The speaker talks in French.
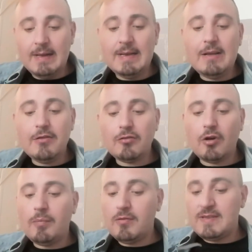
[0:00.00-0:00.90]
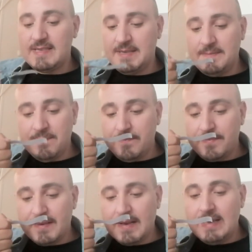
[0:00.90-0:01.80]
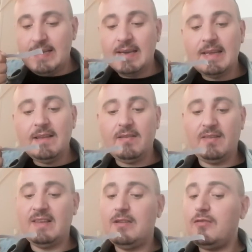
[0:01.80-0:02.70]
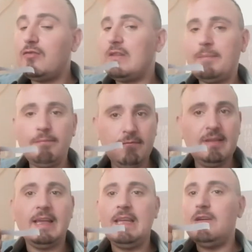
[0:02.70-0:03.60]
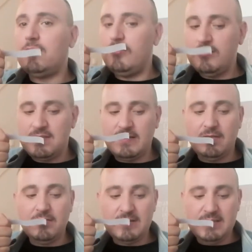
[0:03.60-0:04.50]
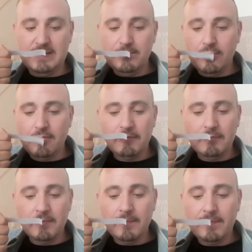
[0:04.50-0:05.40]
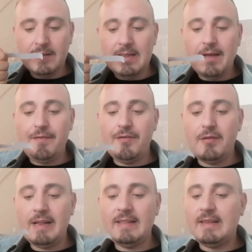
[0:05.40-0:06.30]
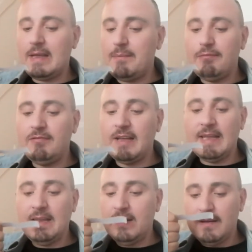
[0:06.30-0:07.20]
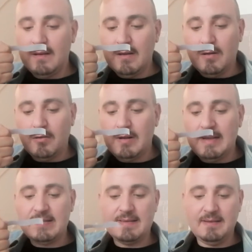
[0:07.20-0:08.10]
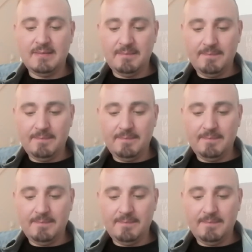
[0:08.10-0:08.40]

L'héliotrope aussi. L'iris qui donne ce côté poudré, on le sent aussi beaucoup la violette très poudrée, on la sent.